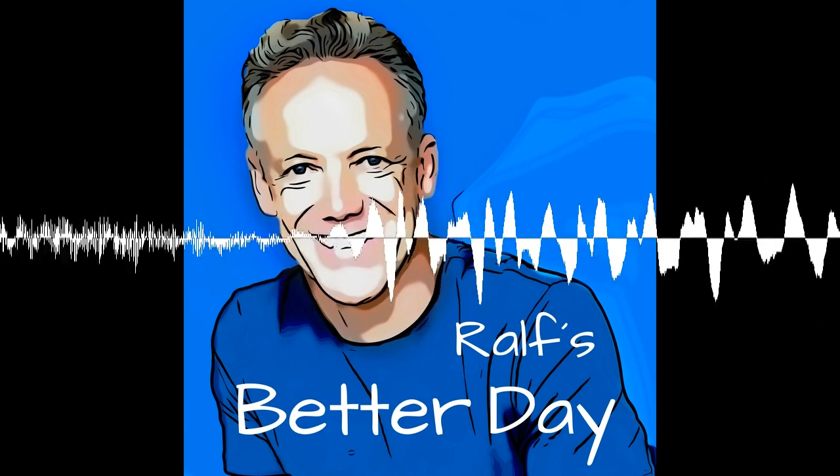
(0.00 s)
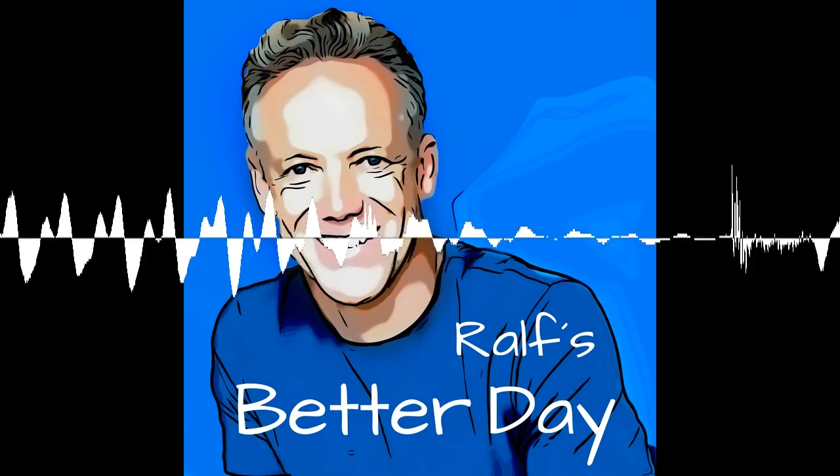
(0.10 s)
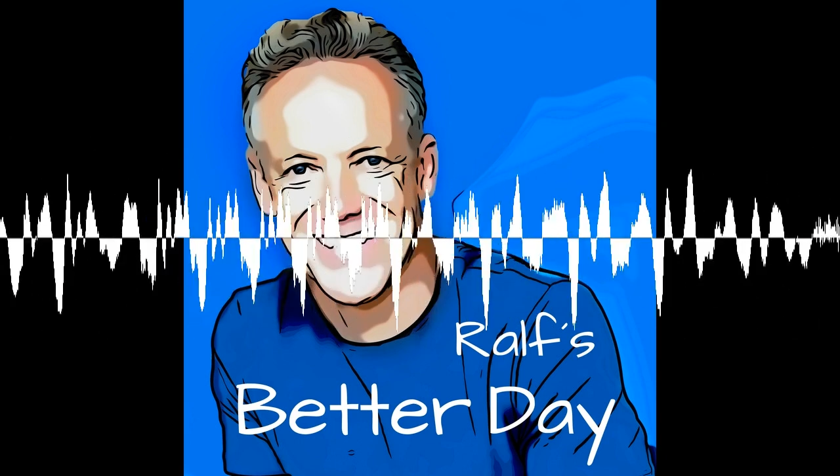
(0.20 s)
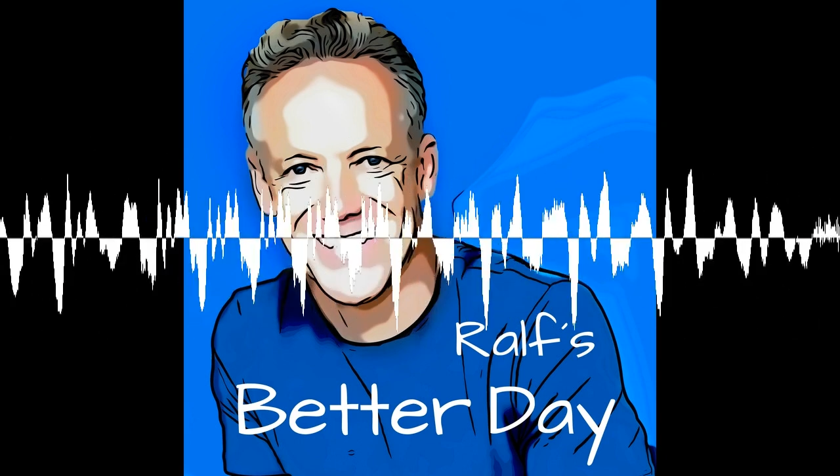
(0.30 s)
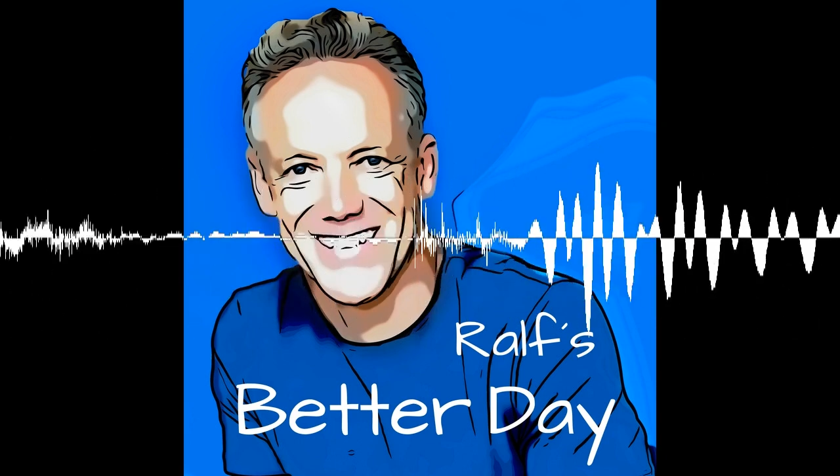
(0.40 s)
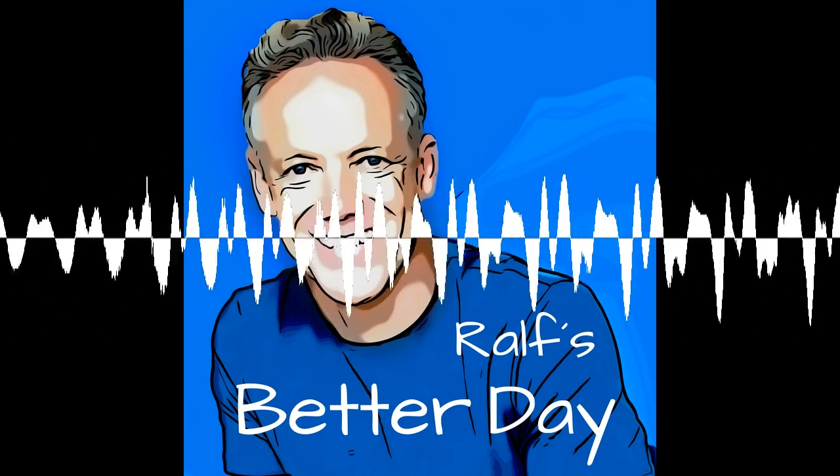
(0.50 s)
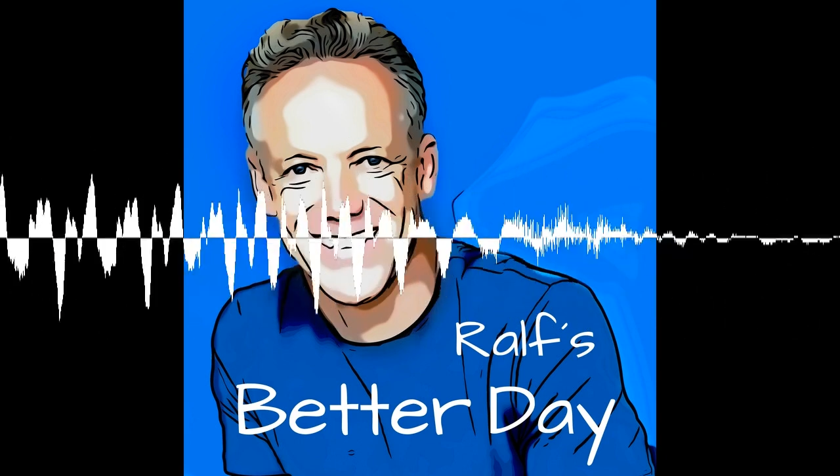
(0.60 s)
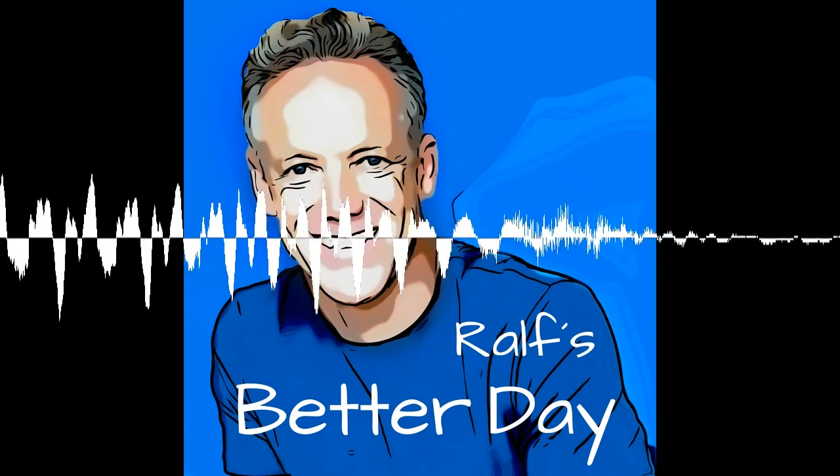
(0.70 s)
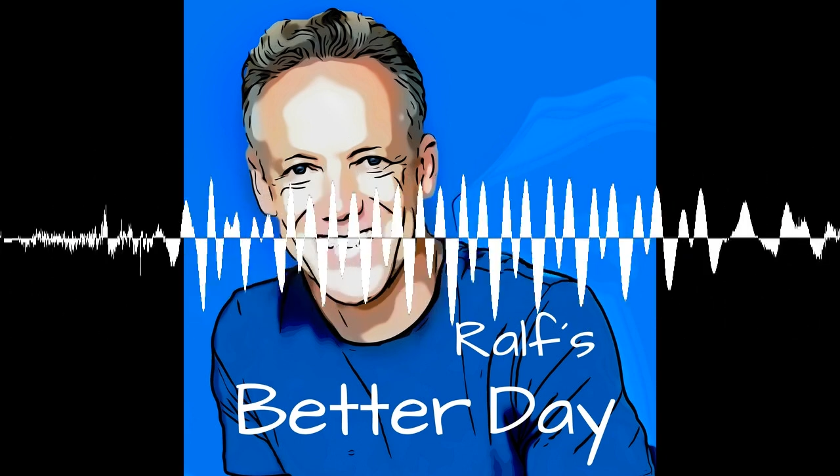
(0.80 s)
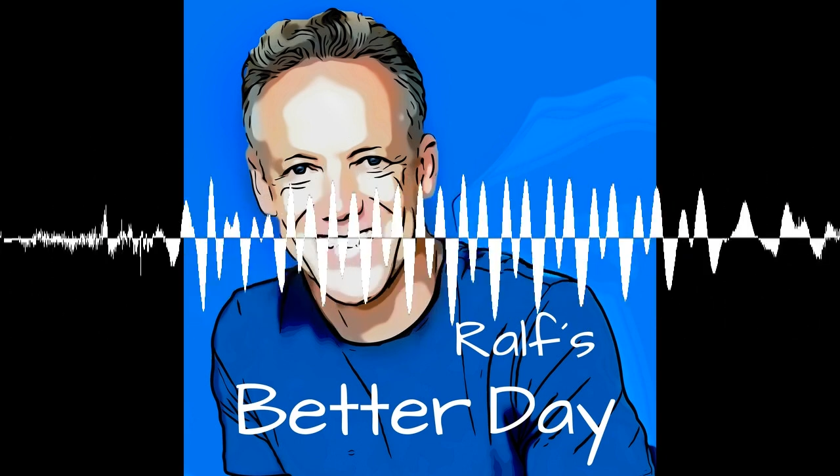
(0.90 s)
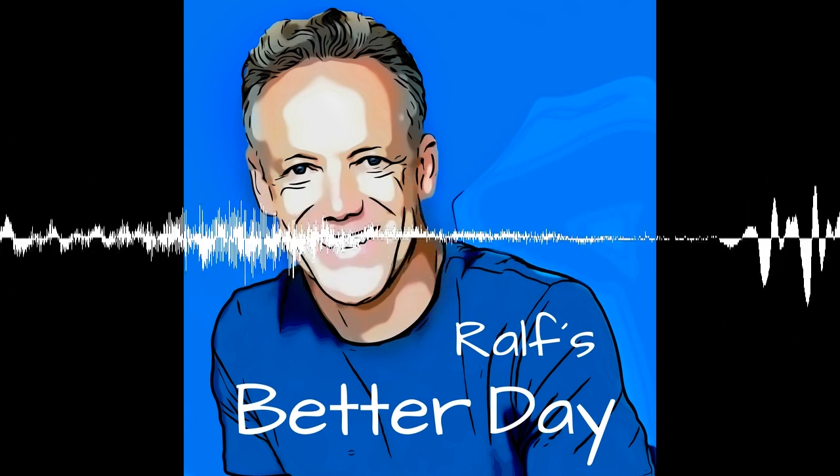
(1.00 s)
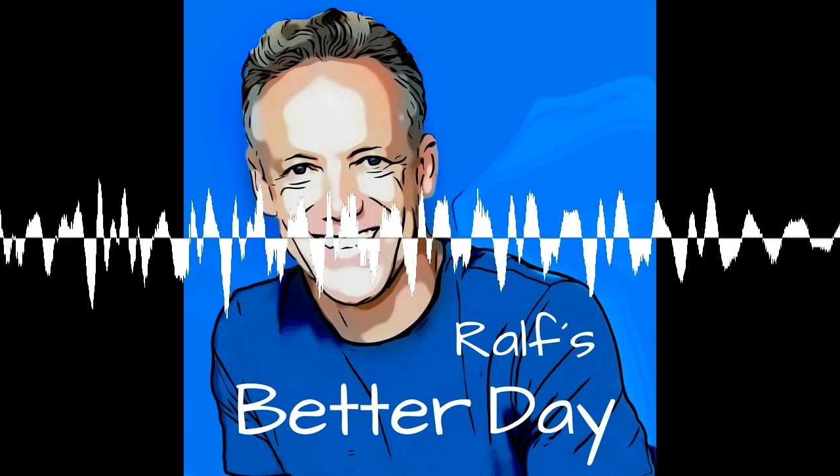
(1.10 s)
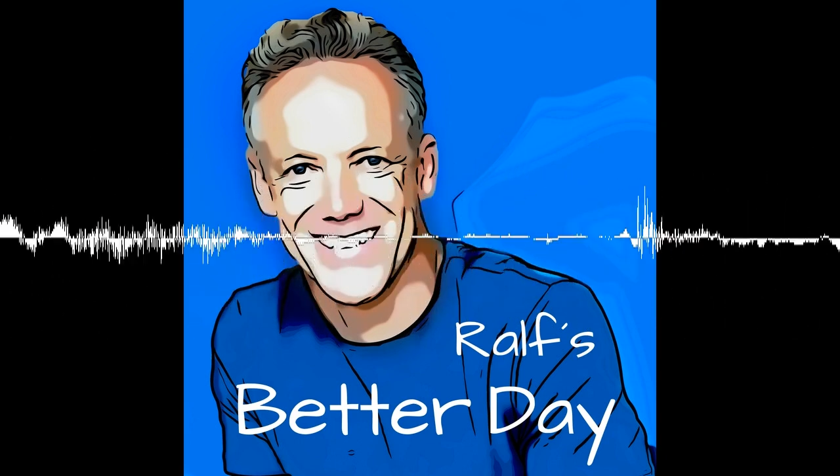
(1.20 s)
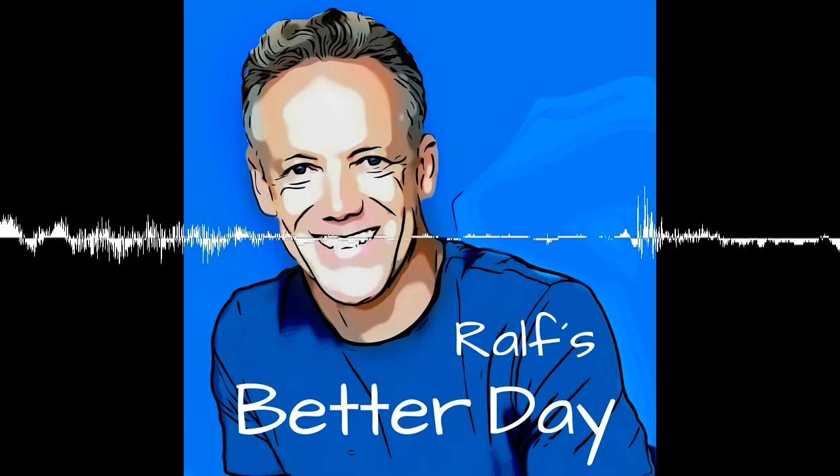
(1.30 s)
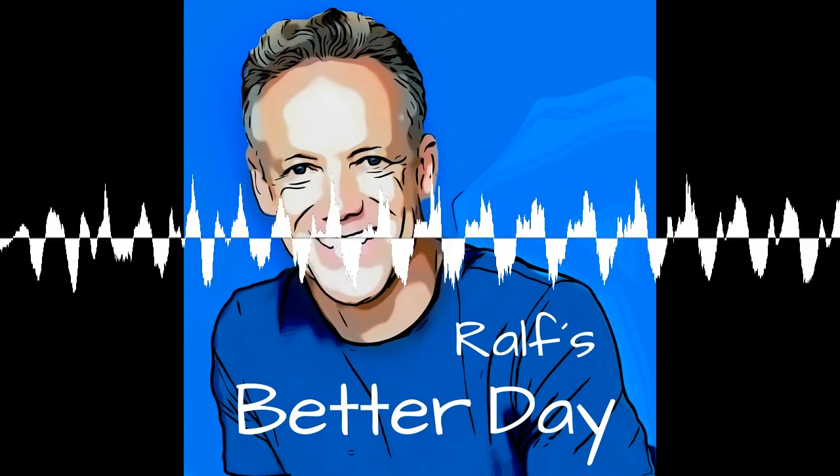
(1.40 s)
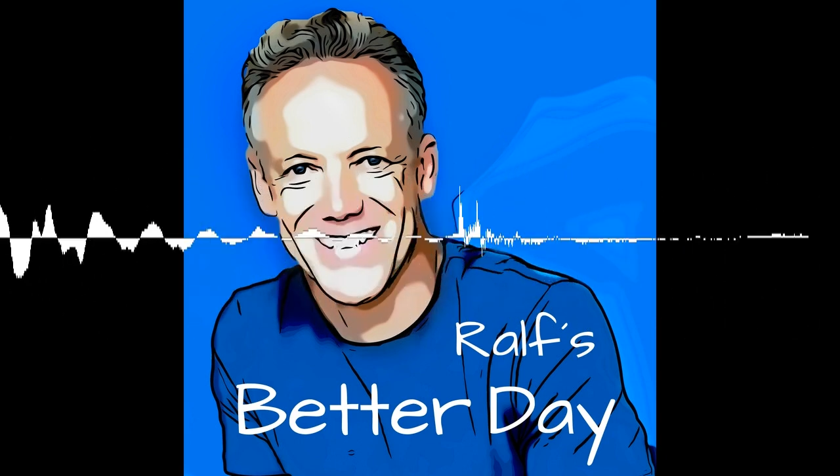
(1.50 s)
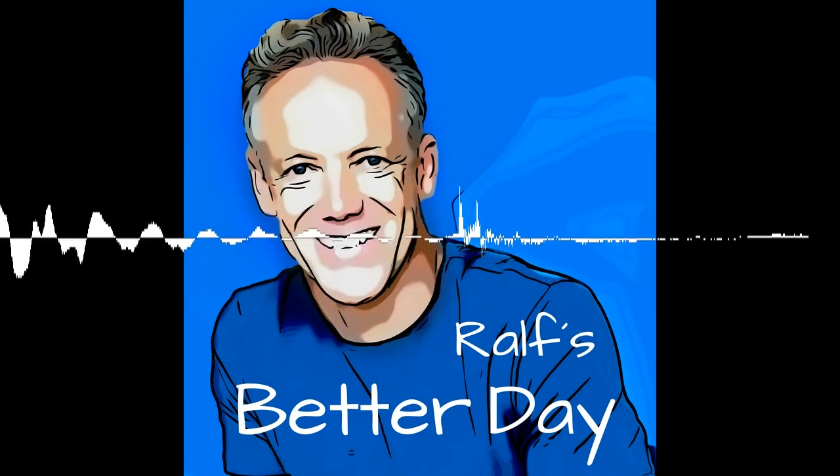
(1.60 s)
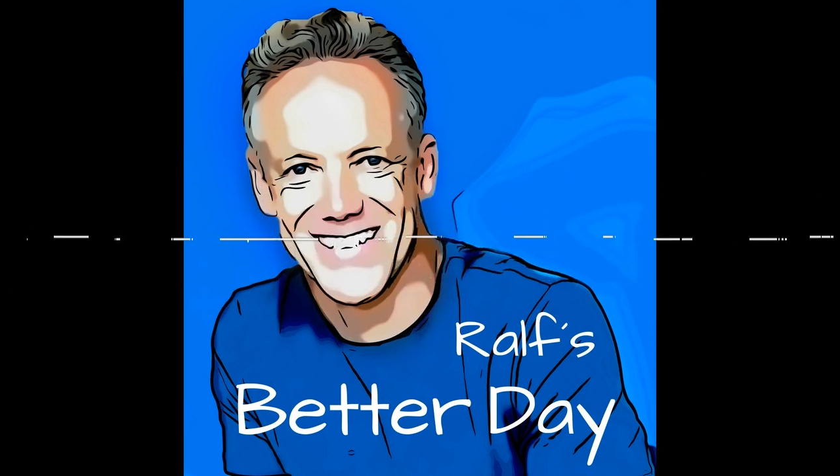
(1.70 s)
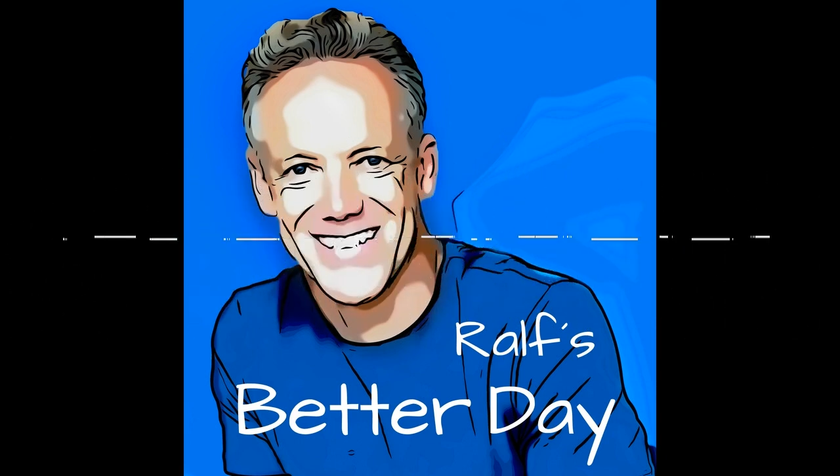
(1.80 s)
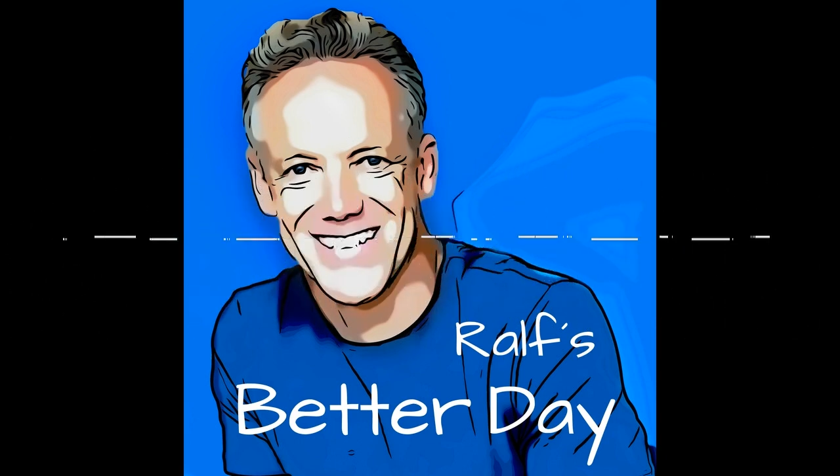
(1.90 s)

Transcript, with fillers: und geistige Leistungsfähigkeit,